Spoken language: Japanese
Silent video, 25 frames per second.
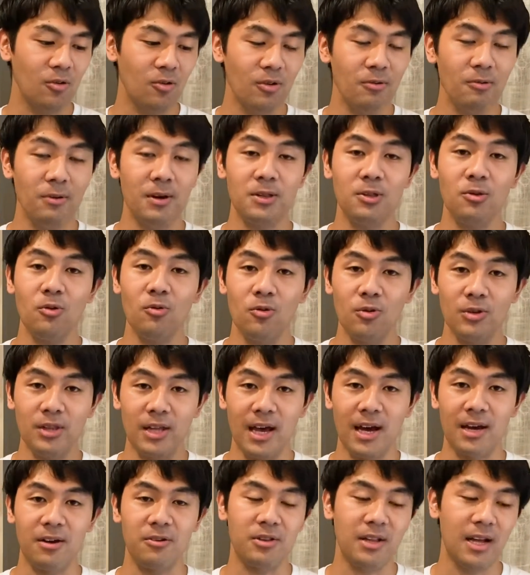これはどこ
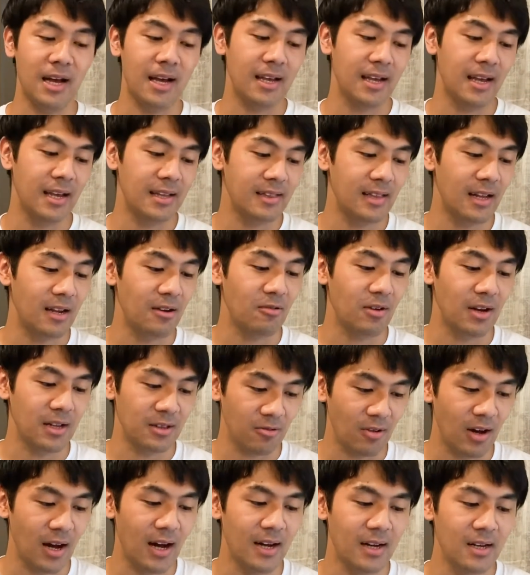でやる体験なのか
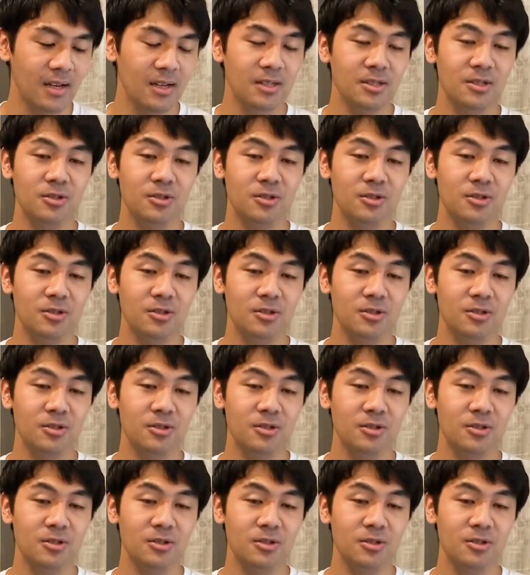とか